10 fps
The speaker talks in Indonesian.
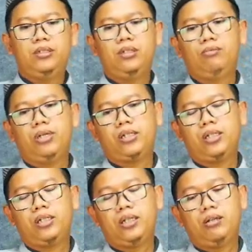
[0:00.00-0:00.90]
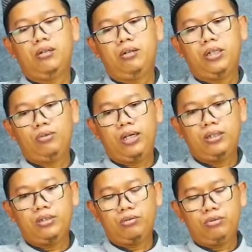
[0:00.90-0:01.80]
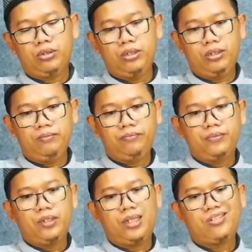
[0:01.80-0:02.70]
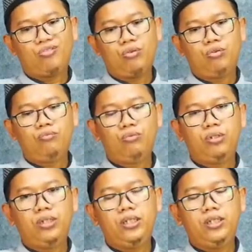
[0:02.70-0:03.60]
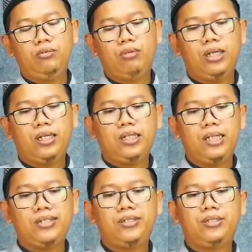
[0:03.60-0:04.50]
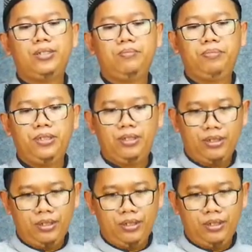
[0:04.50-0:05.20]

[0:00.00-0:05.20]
diriwayatkan dari Allah itu hadis kudsi as-saumuli wa ana ajazibih.